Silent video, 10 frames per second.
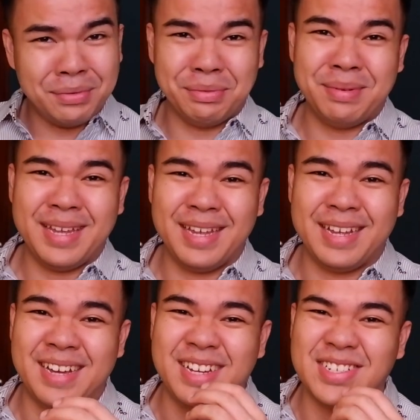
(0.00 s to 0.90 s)
Oh my
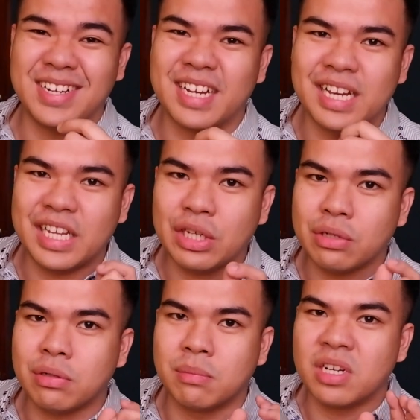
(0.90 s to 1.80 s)
gosh, ang galing
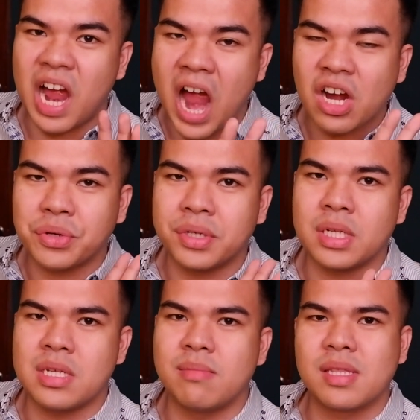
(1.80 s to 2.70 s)
ko
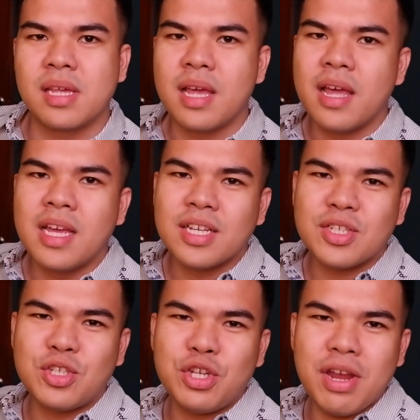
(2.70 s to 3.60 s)
mag-acronyms.
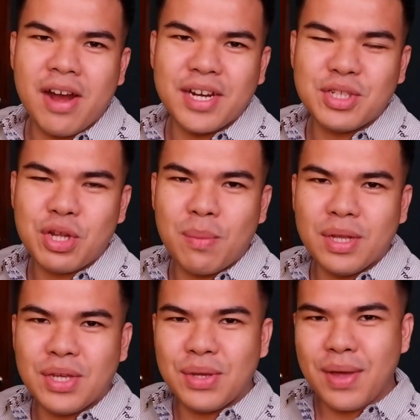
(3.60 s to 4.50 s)

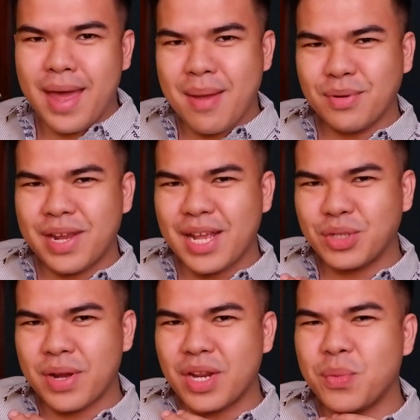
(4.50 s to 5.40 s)
G-R-W-M,
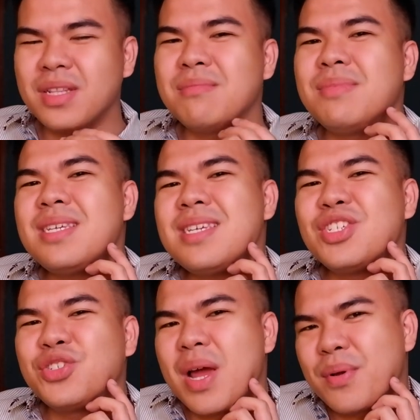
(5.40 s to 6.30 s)
Get Ready With
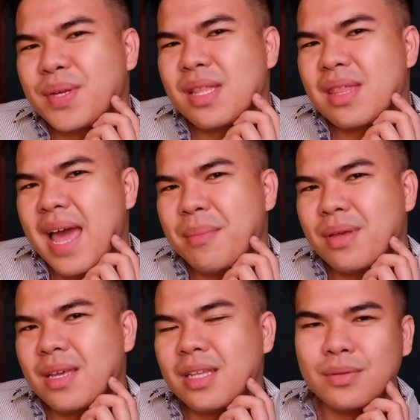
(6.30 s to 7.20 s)
Me, Drama Kid
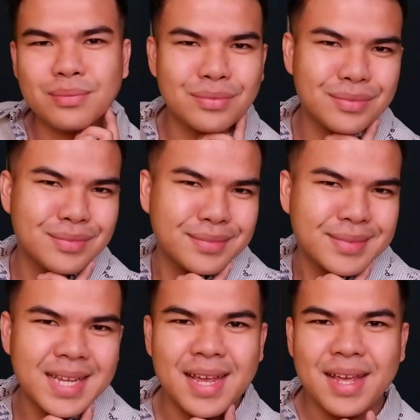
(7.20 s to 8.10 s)
Simon.
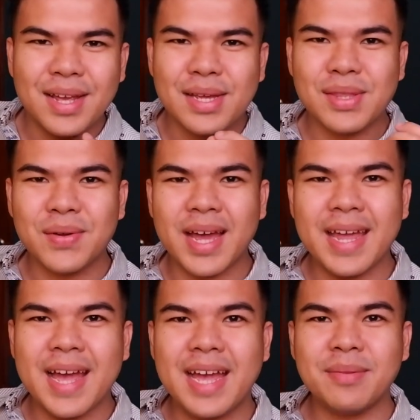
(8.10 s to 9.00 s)
So,
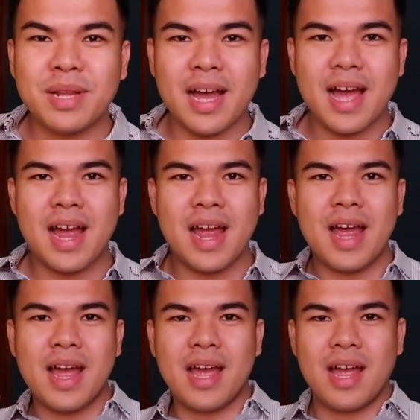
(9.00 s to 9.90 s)
ayan,
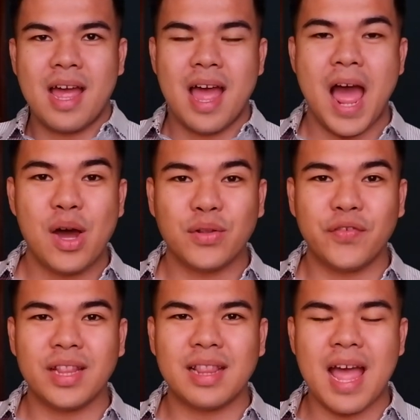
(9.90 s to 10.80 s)

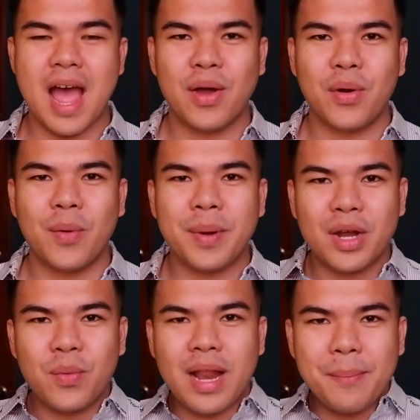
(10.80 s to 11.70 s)
naka-outfit na ako,
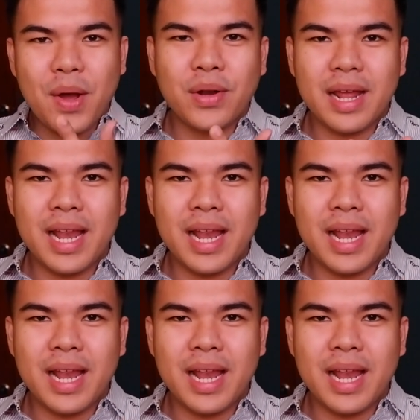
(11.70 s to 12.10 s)
pero wala pa ako